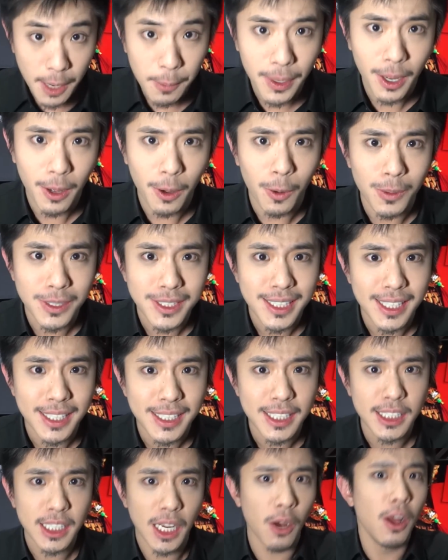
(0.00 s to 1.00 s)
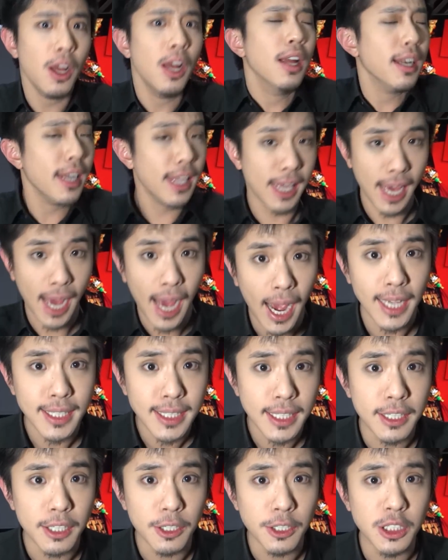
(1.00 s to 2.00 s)
完了 OOC 的介绍，你还
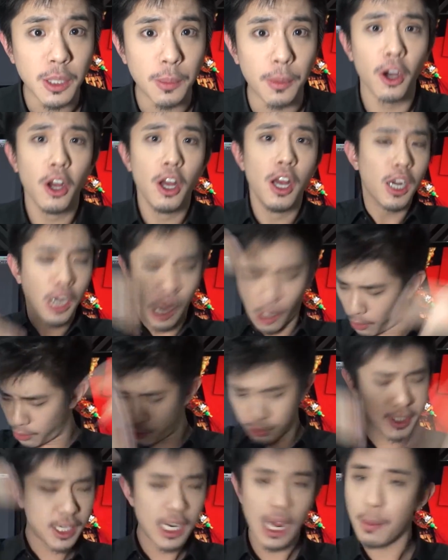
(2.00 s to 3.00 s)
在等什么？赶快去下